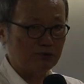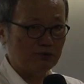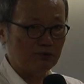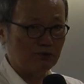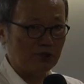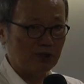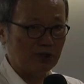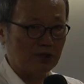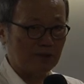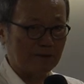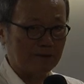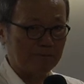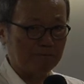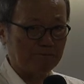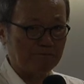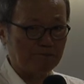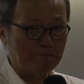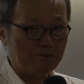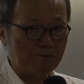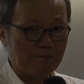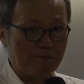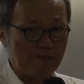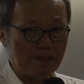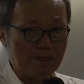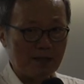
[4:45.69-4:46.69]
분위기
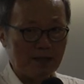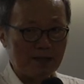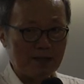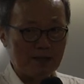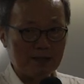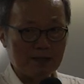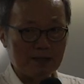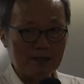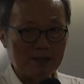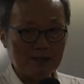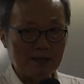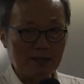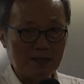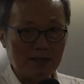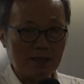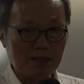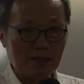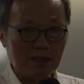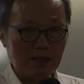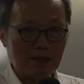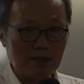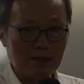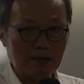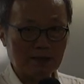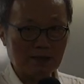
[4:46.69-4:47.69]

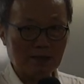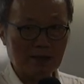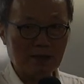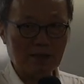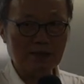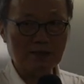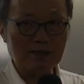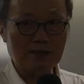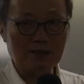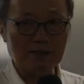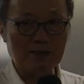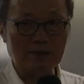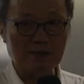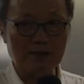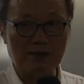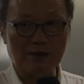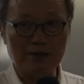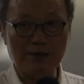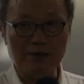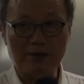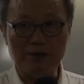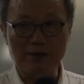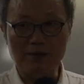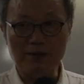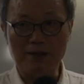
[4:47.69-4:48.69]
그게 사라지는 거예요.
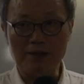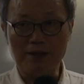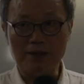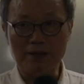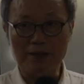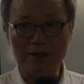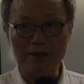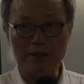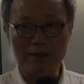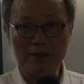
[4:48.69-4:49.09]
예.